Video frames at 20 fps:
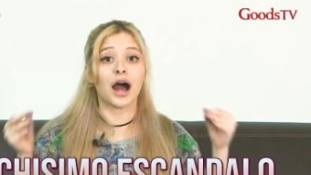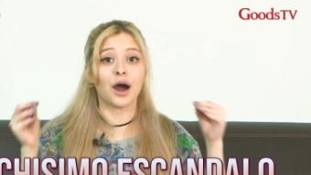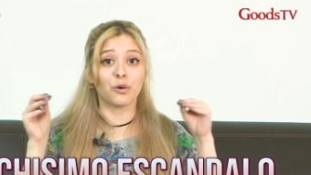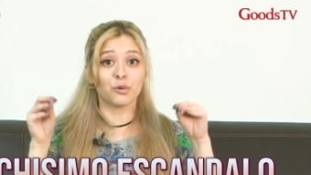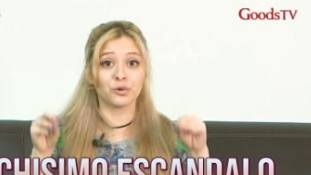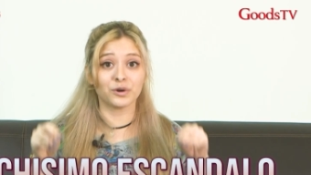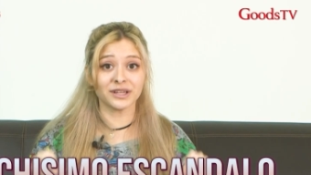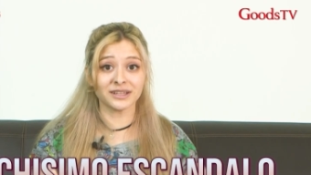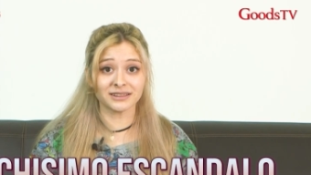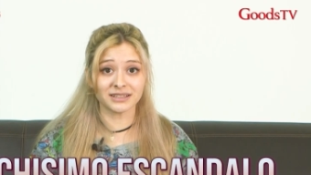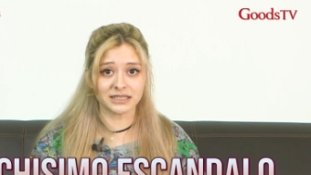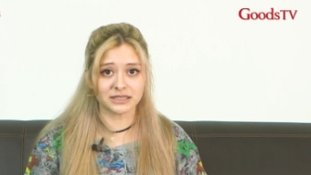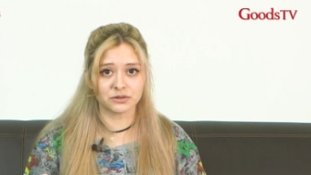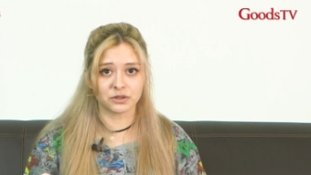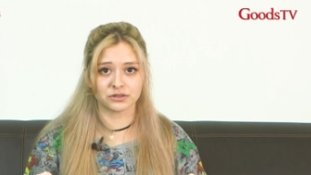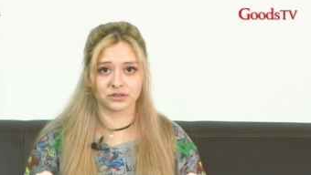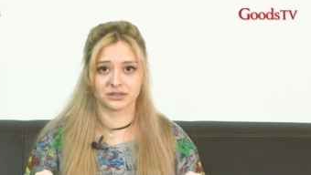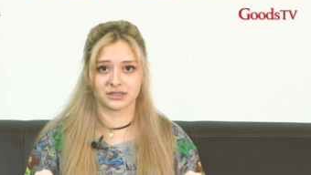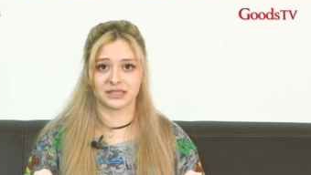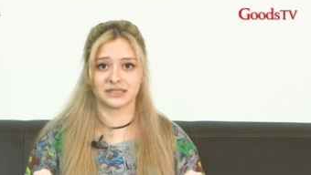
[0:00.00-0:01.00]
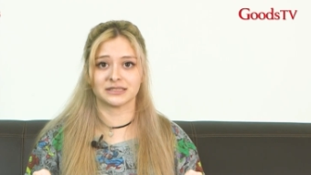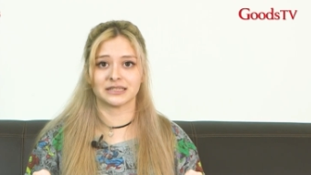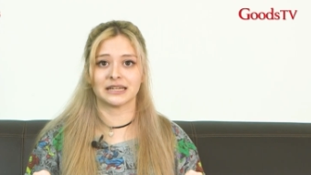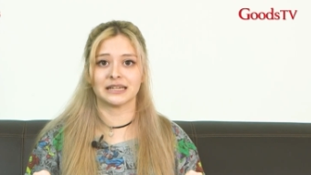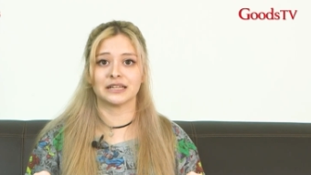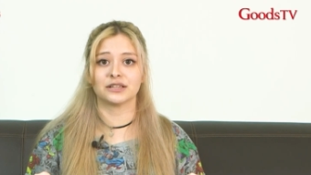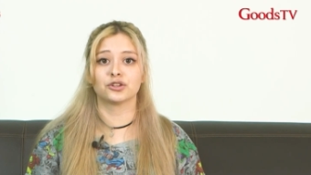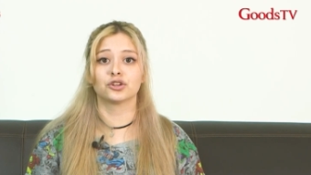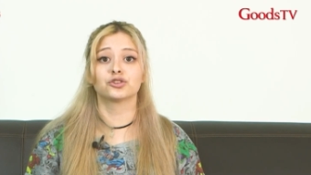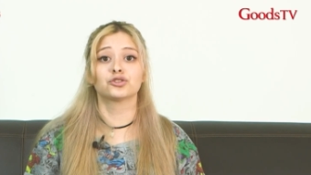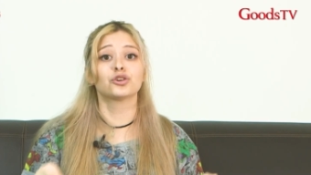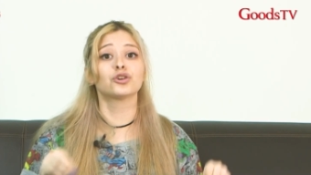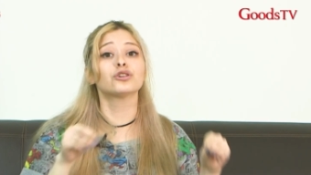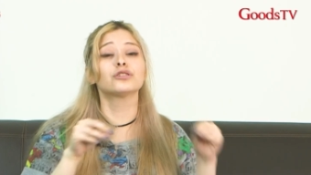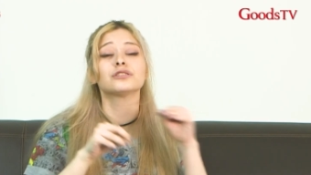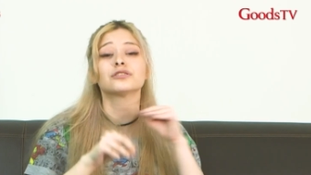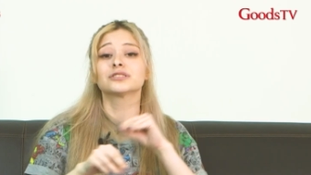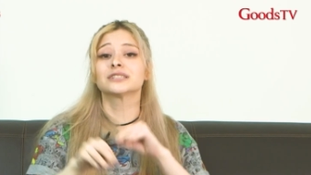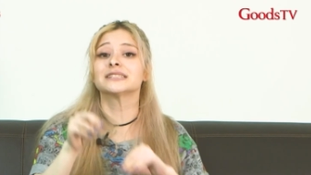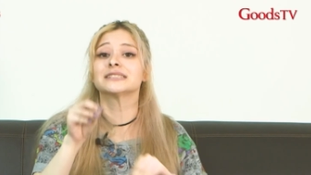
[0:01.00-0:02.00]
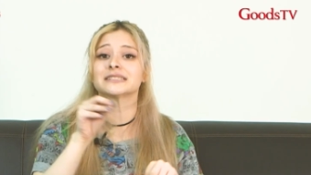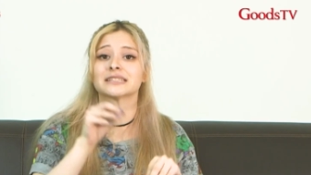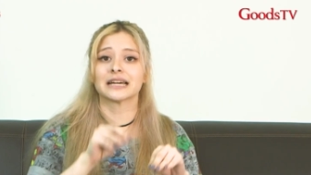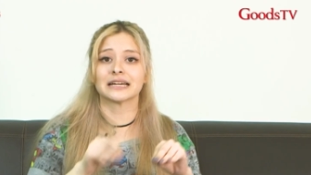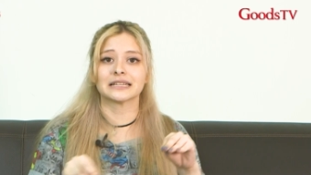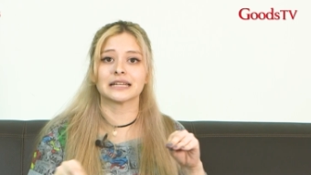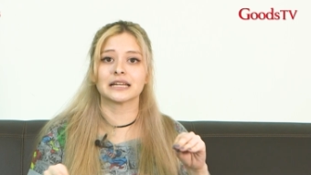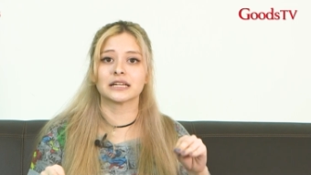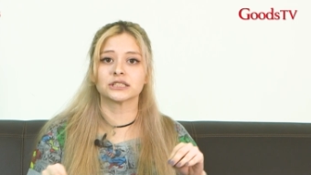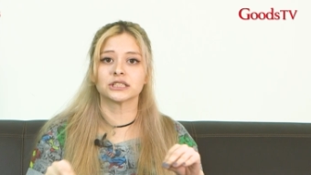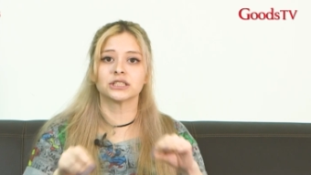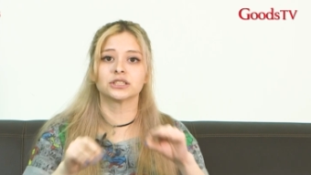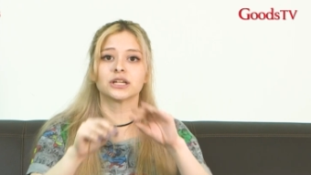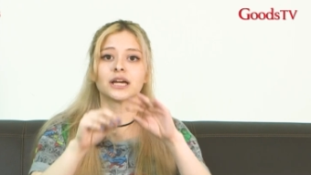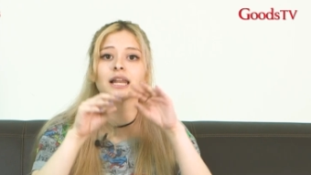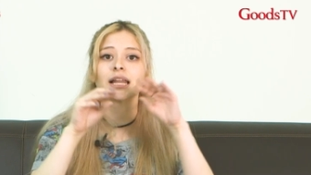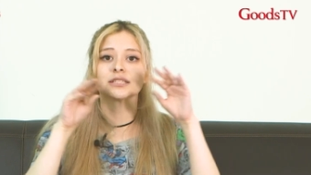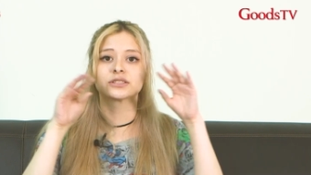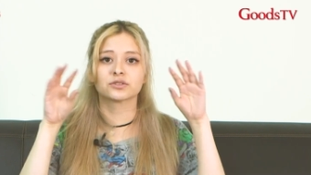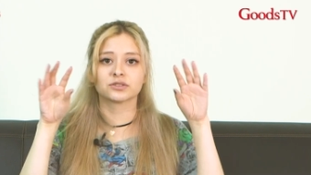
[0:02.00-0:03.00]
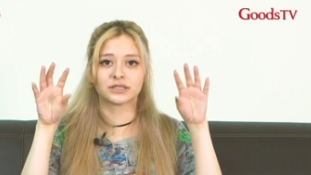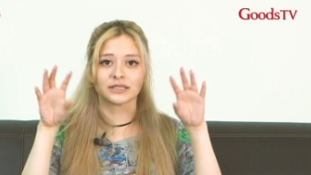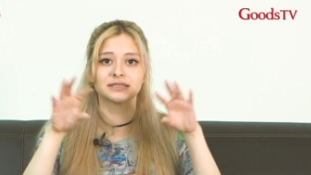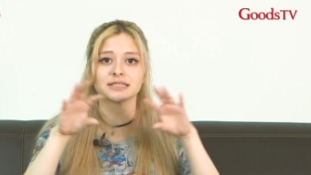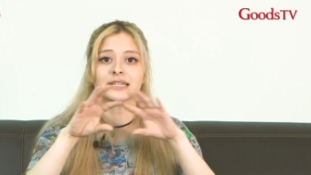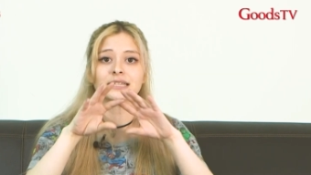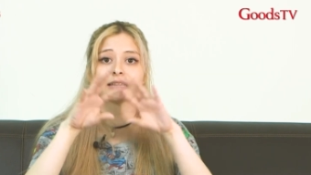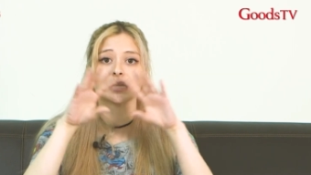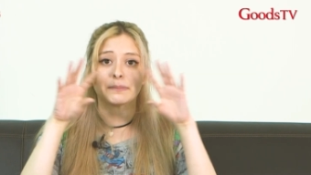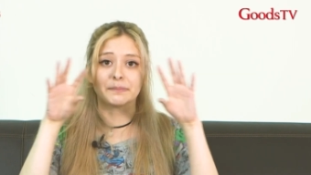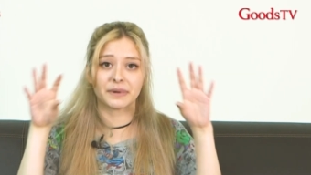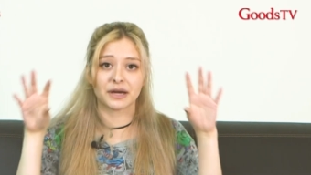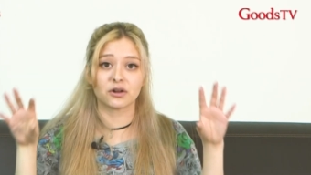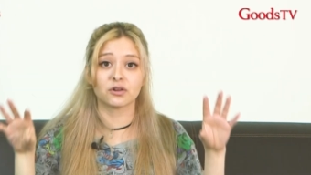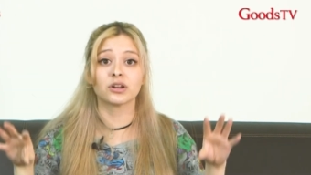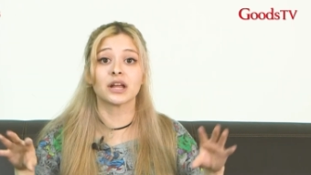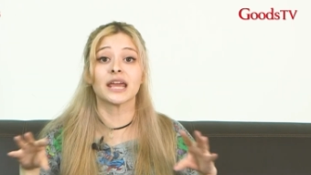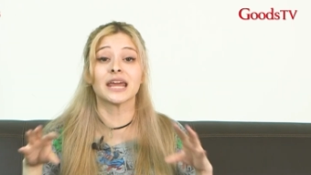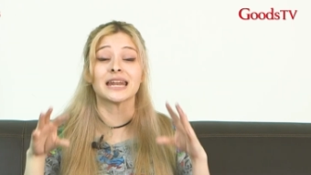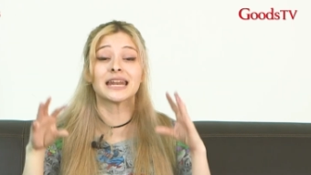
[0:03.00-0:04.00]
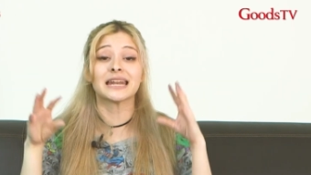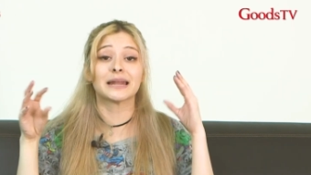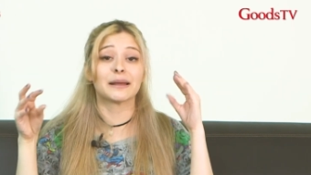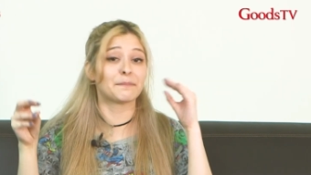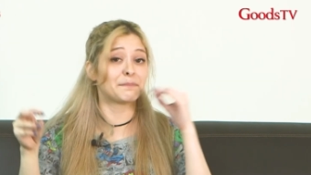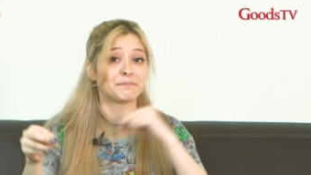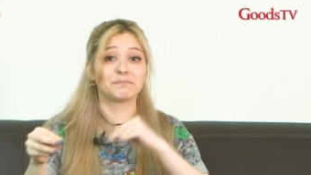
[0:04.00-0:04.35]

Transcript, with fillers: Ahorita es cuando están saliendo todos los escándalos y todas las cosas que taparon en